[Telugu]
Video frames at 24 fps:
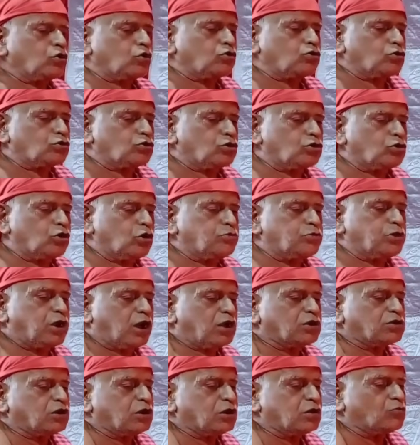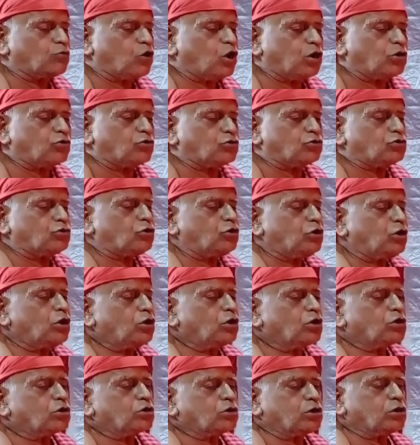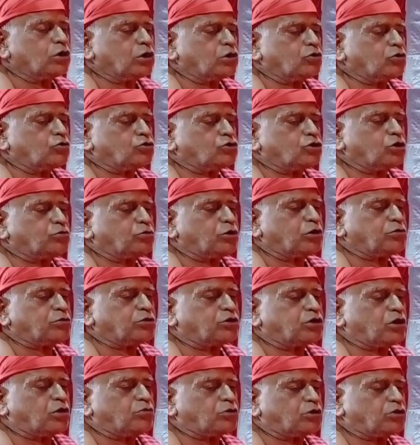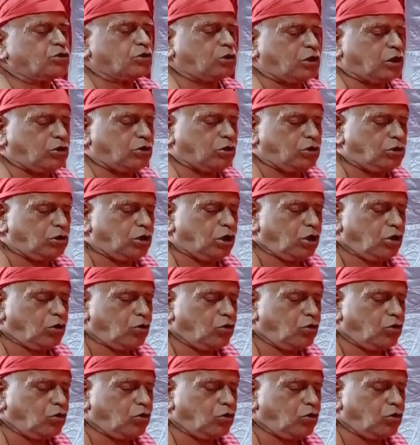దేశ సౌభాగ్యం వర్ధిల్లాలని జగదంబను ప్రార్థిద్దాం